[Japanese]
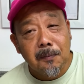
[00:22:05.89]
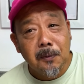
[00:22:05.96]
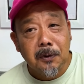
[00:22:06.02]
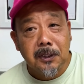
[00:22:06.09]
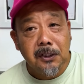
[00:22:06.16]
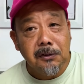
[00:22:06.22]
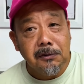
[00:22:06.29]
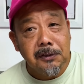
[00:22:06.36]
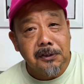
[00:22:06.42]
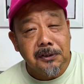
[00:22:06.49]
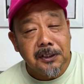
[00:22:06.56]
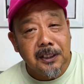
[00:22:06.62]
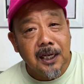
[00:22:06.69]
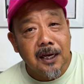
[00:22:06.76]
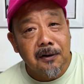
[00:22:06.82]
もう九州
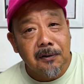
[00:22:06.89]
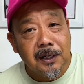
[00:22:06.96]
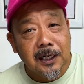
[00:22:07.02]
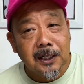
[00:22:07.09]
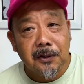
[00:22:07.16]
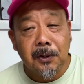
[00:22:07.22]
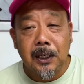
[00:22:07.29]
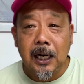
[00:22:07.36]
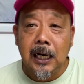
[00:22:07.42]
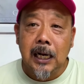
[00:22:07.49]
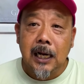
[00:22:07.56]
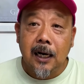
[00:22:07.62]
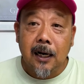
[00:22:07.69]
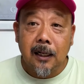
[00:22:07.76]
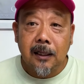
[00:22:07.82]
行ってやろうかなとか
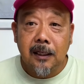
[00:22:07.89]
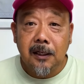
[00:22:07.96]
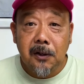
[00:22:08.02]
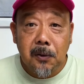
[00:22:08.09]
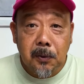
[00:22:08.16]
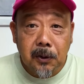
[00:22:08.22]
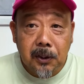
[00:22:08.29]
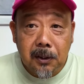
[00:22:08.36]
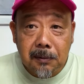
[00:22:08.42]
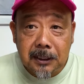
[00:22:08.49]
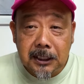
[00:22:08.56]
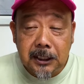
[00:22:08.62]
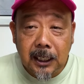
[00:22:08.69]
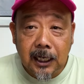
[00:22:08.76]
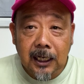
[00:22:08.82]
勝手に思ってま
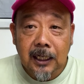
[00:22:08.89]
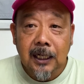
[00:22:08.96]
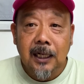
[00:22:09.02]
して、